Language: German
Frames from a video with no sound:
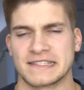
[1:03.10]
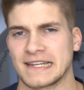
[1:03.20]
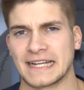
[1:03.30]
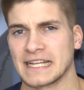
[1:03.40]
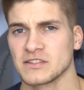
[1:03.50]
in
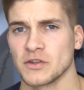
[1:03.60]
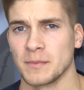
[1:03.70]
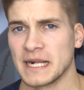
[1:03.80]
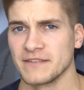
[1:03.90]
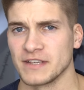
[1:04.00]
seiner ganz
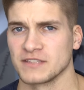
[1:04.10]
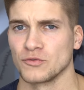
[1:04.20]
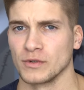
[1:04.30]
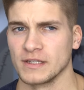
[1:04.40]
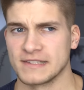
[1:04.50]
normalen
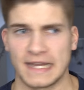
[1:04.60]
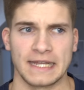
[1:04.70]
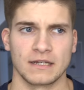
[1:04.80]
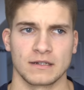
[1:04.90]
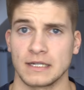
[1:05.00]
Version, in
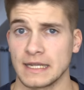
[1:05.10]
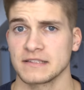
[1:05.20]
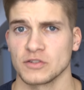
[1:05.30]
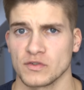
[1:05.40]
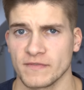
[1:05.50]
seiner
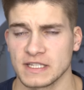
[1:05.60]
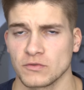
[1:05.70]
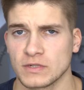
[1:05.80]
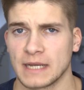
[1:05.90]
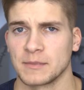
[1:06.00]
klassischen
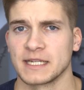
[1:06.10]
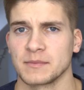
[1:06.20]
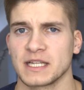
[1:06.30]
Version kann man ja